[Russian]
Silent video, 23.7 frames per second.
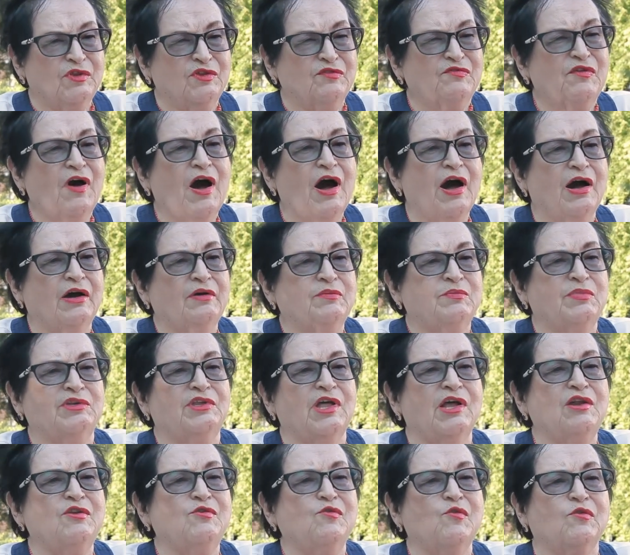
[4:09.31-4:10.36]
Два
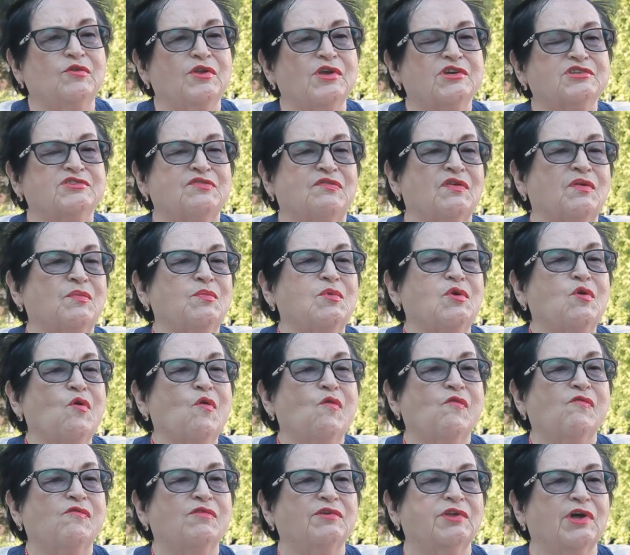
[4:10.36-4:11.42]
батальона
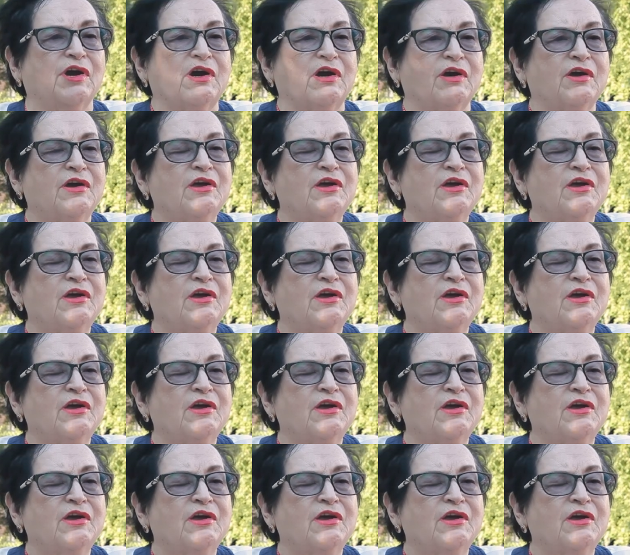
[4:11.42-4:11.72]
сформированных